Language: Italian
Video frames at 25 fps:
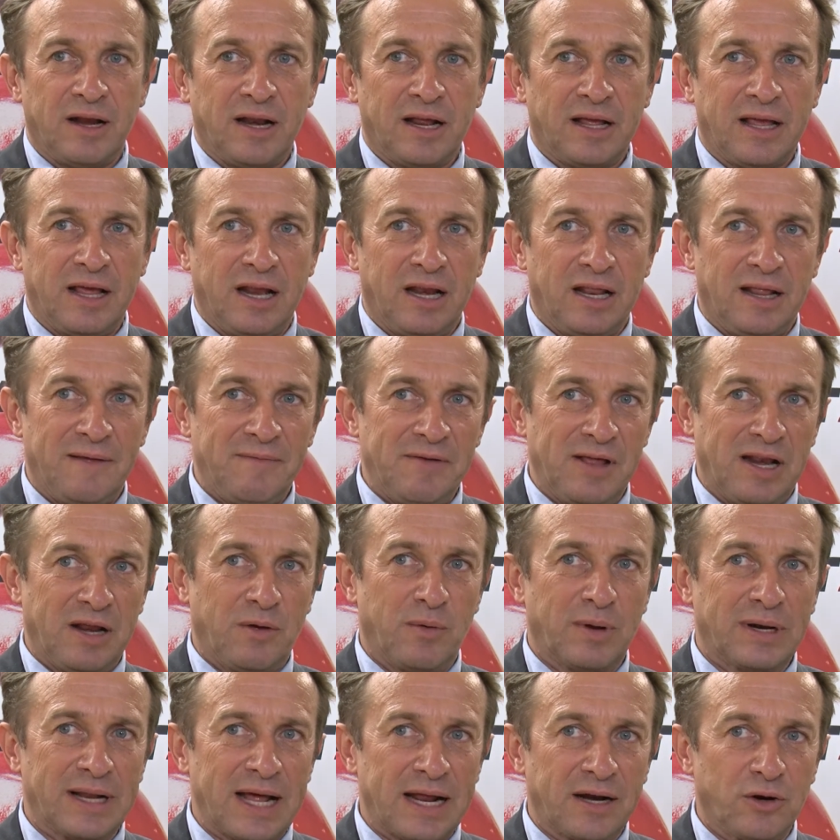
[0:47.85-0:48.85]
che deve
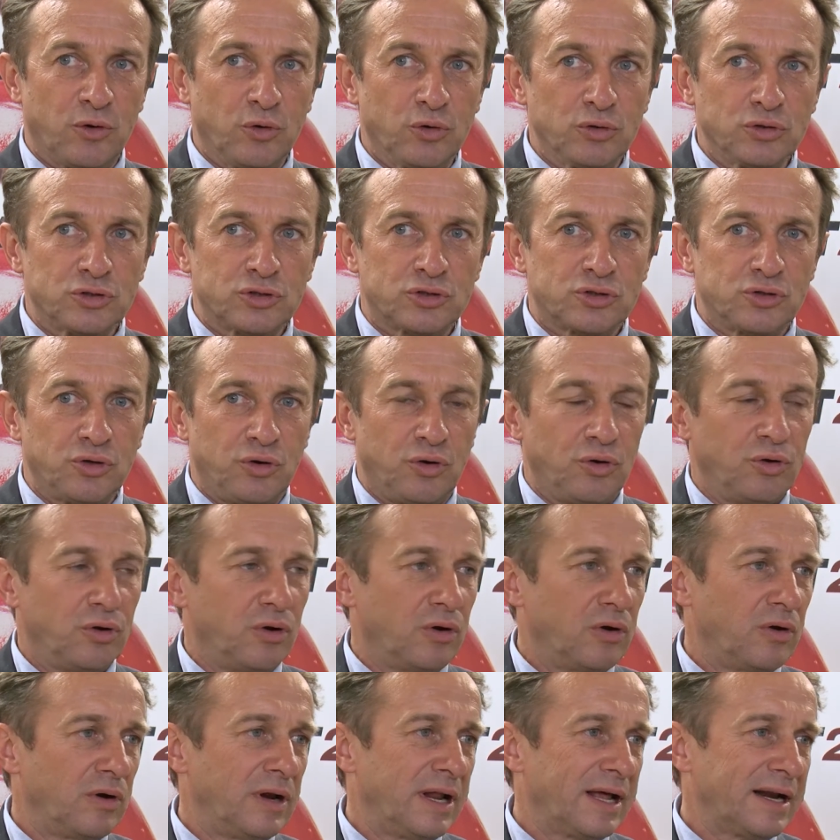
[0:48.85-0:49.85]
riguardare non
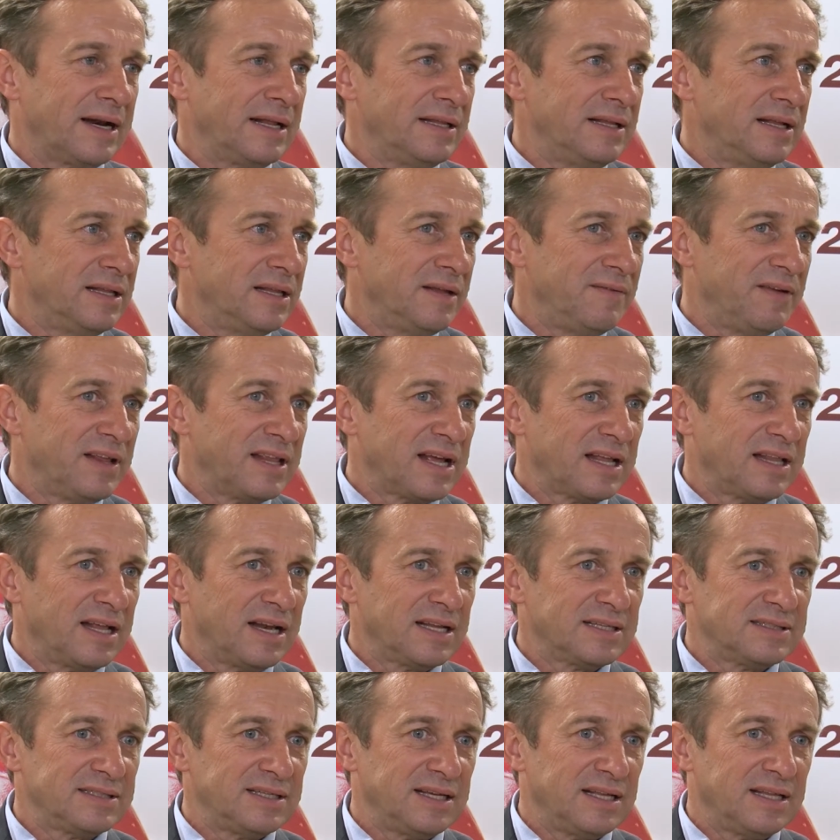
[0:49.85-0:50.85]
solo la redditività
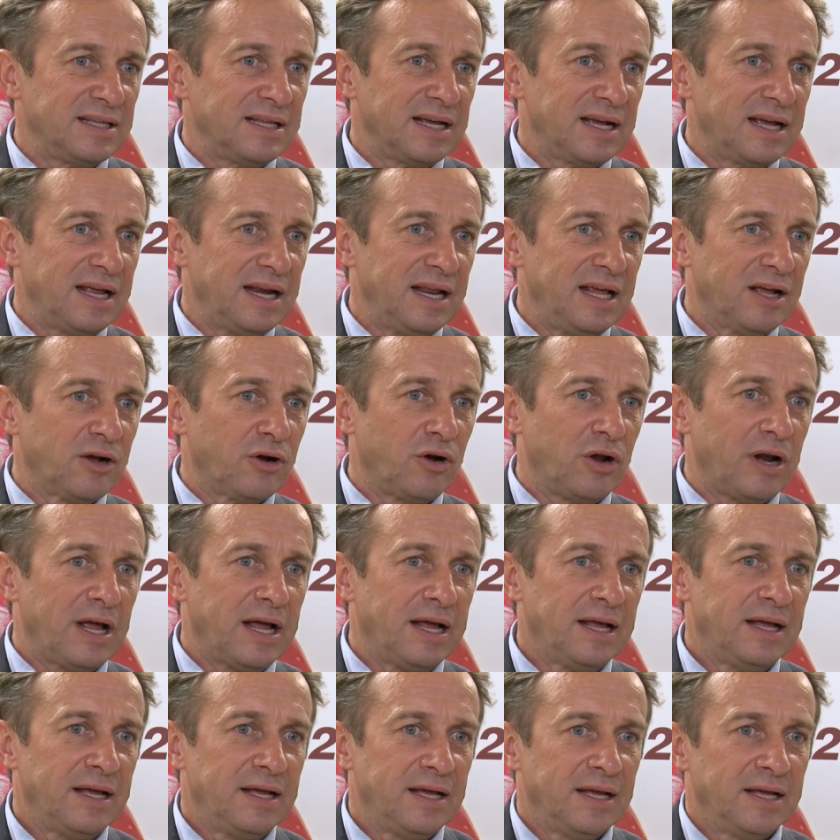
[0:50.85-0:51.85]
dell'azienda agricola